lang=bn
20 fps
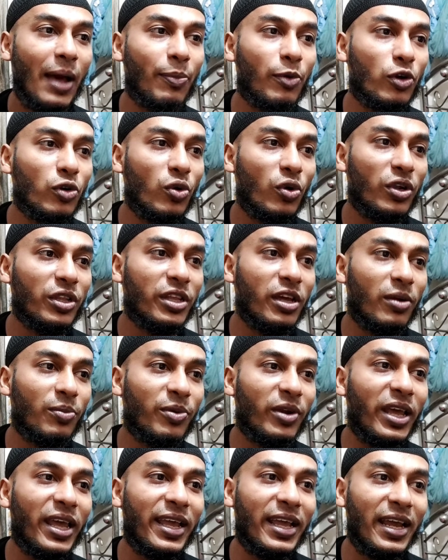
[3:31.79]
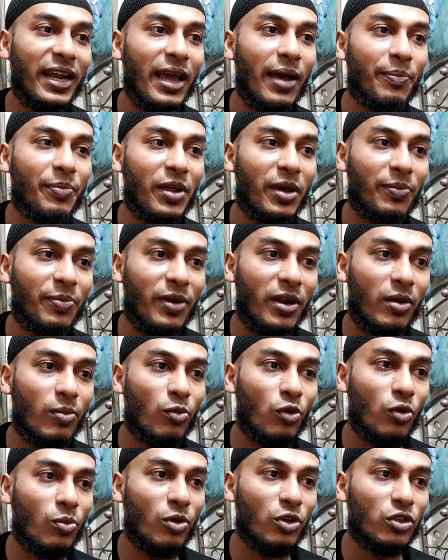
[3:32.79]
আপলোড করে দেওয়ার পরে এখানে আপনি আপনার
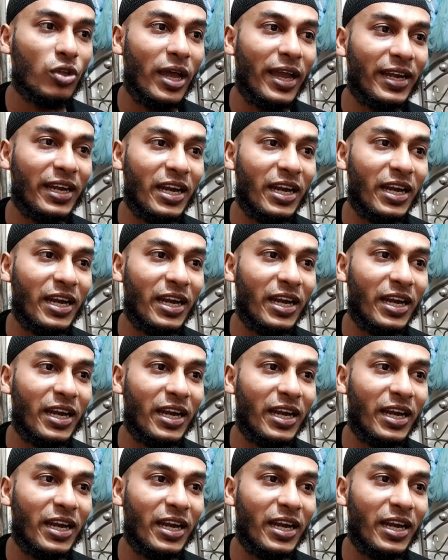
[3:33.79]
মন মতো